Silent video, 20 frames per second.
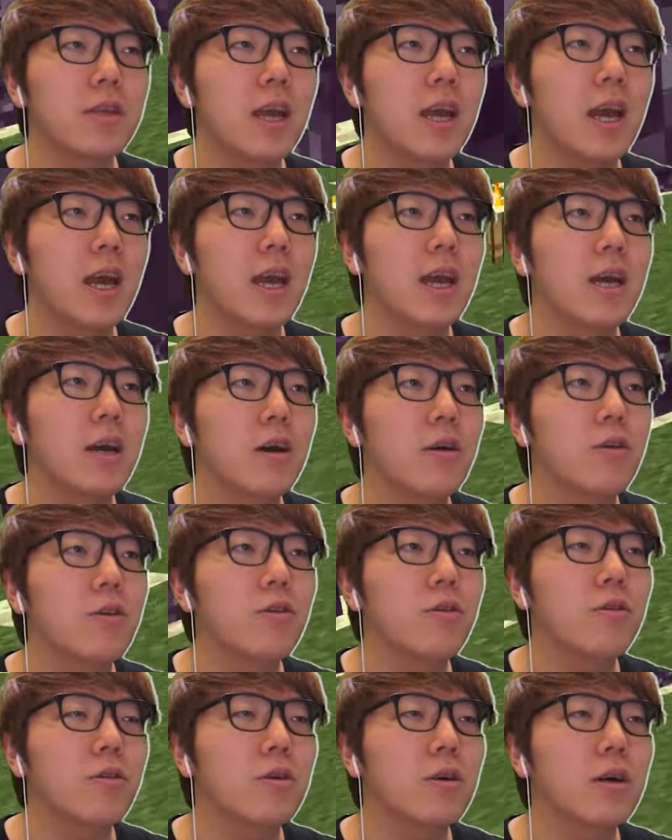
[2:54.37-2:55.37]
で、こ
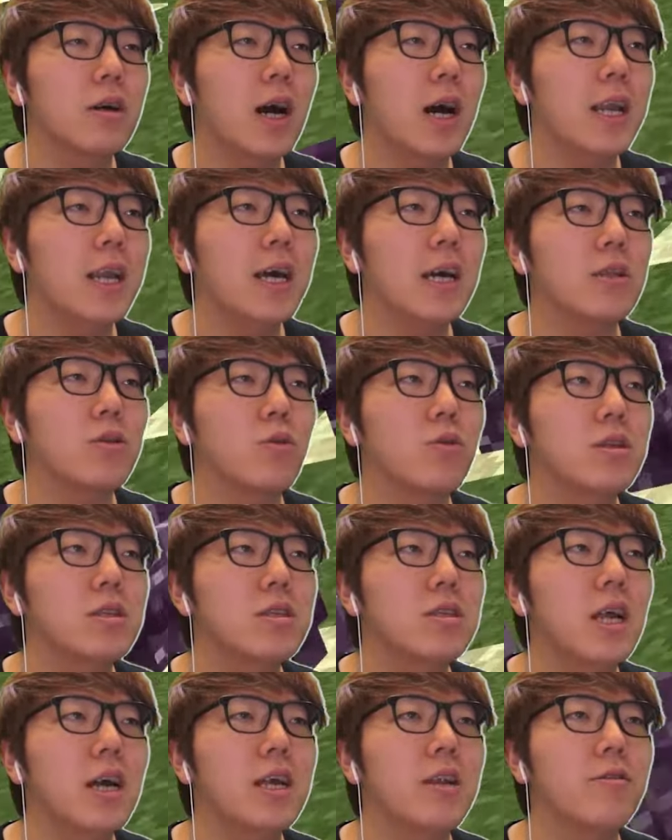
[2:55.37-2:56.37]
の花が取
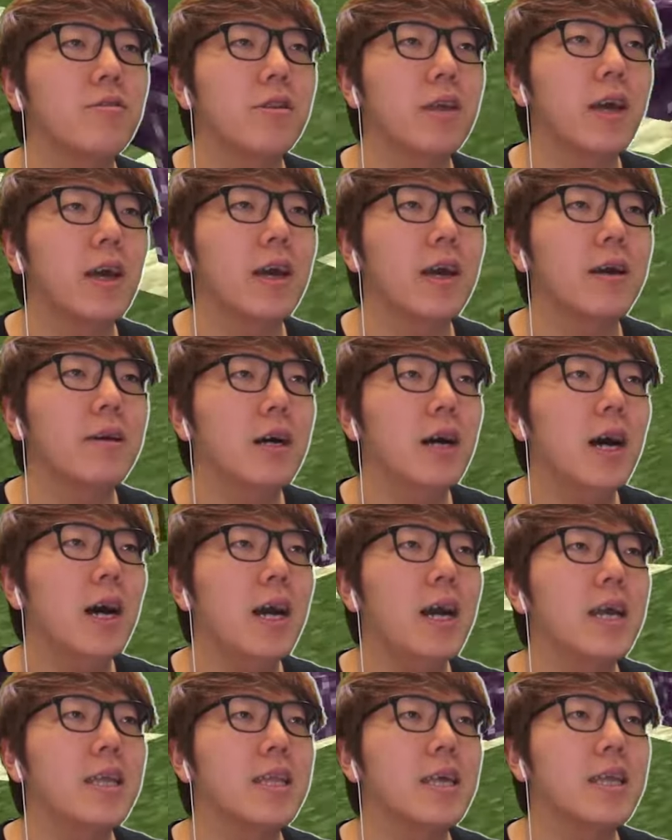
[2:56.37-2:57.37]
りづらいので、
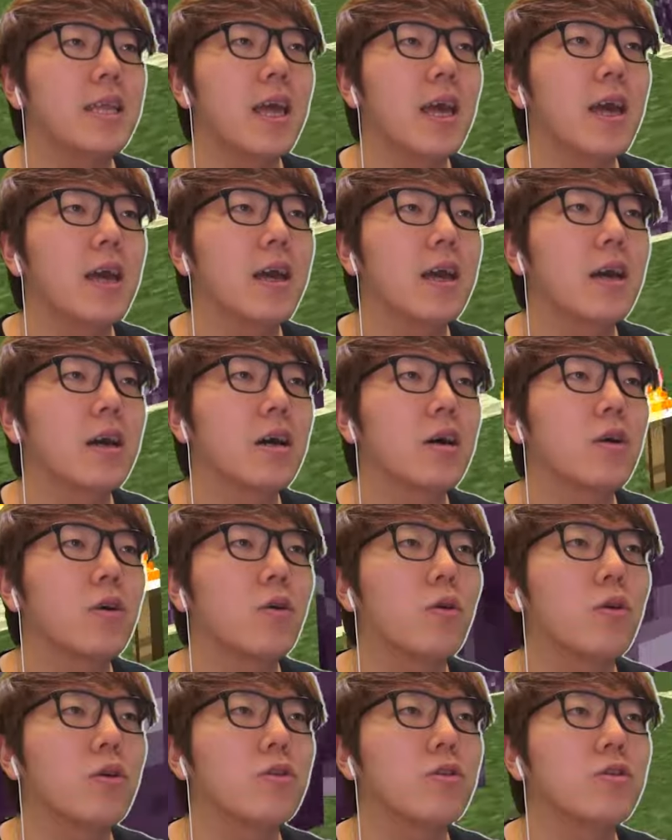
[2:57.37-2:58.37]
あえてね、
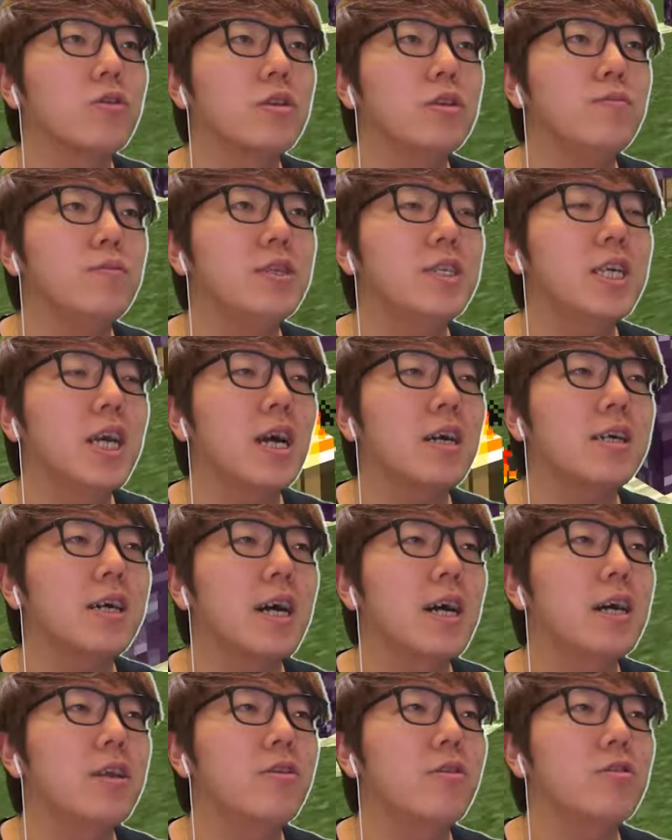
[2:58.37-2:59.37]
こういう風に短く
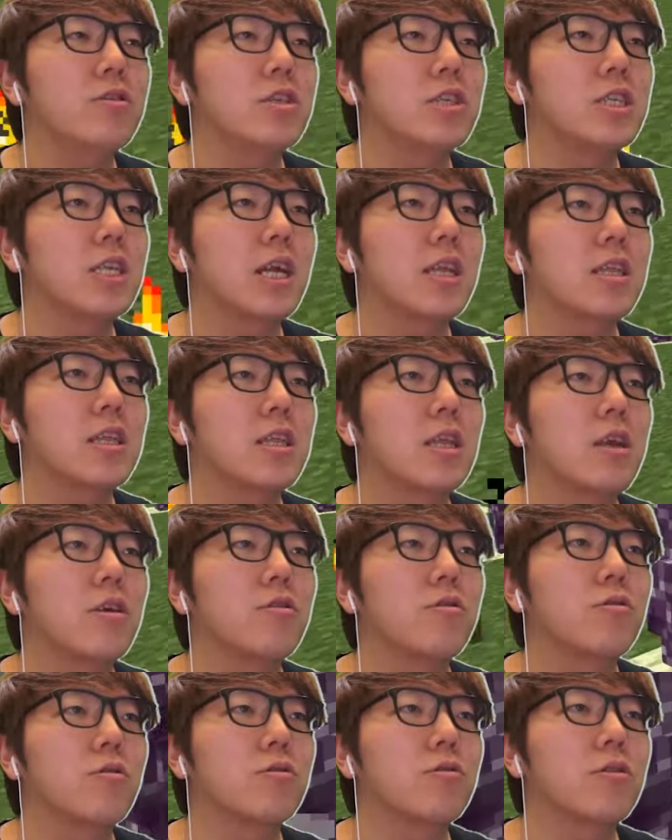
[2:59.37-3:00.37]
生えるようにしたって
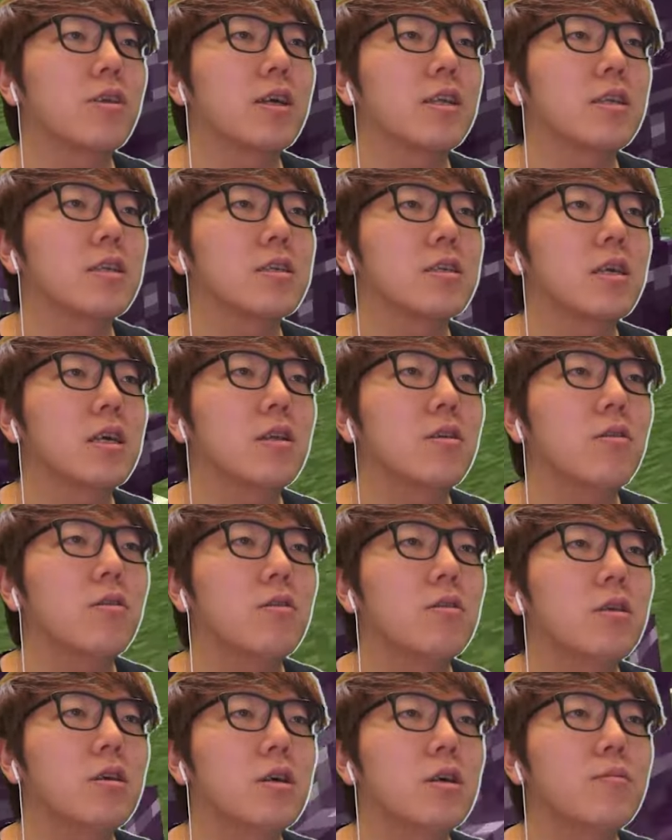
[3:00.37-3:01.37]
いうことなんですけ
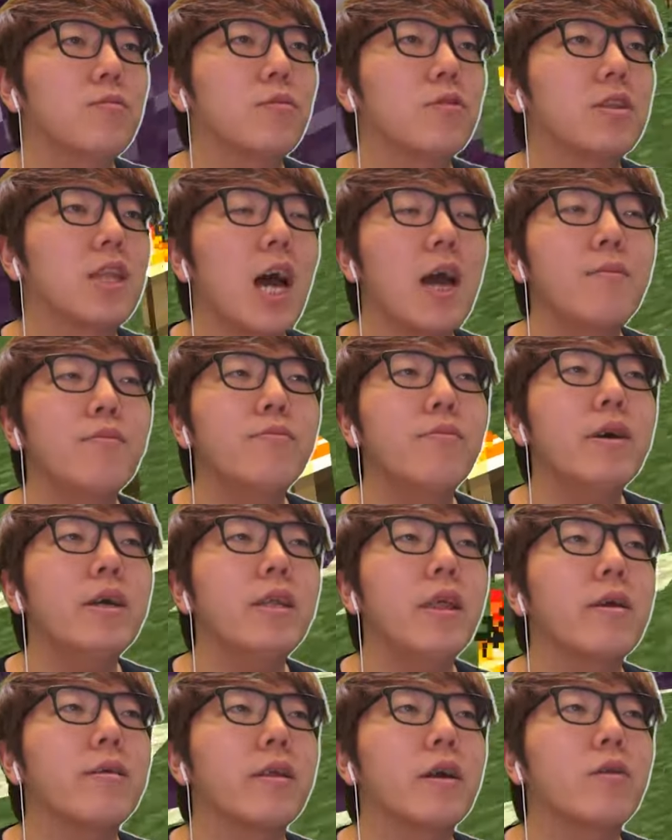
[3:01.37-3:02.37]
ど、もうだいぶ
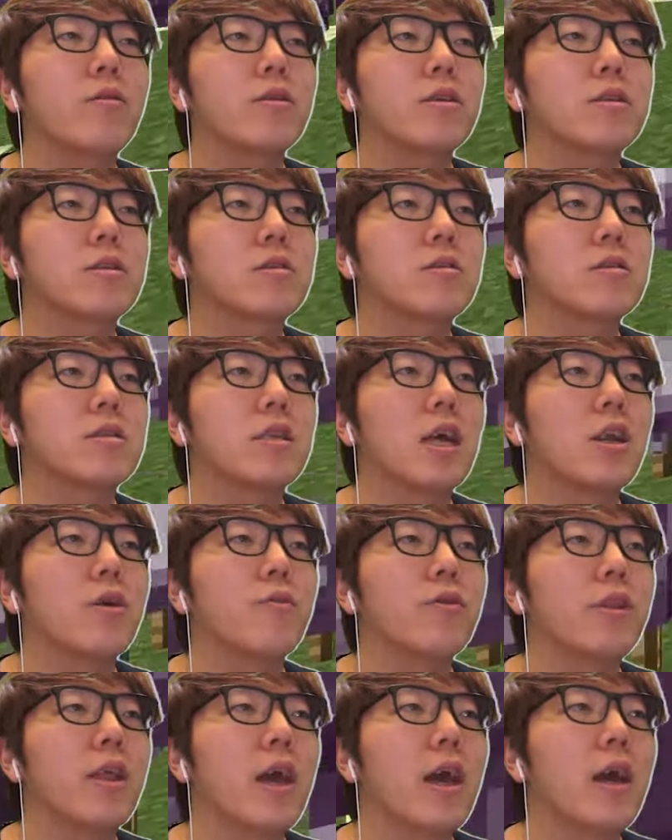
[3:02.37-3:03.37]
前だよね、これ作った
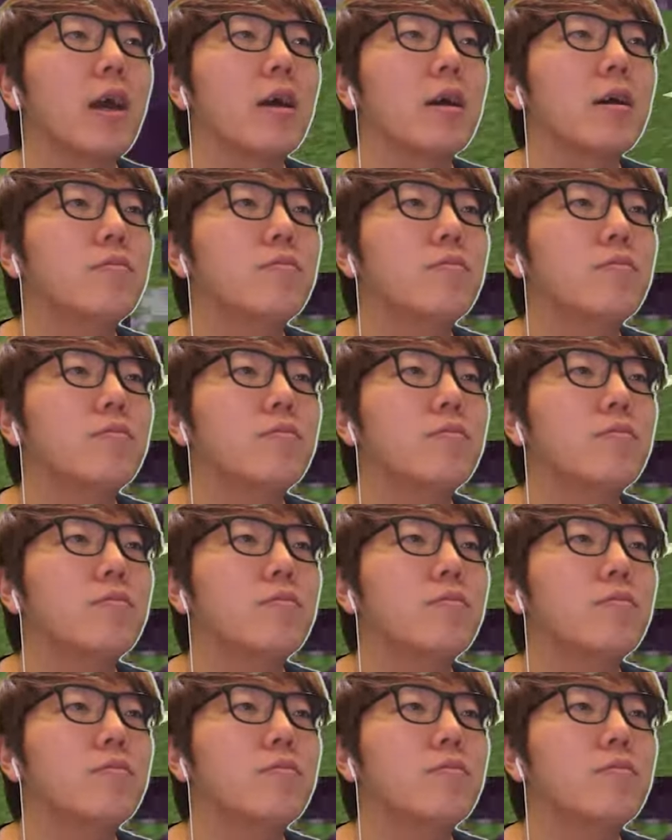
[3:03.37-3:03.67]
のもね。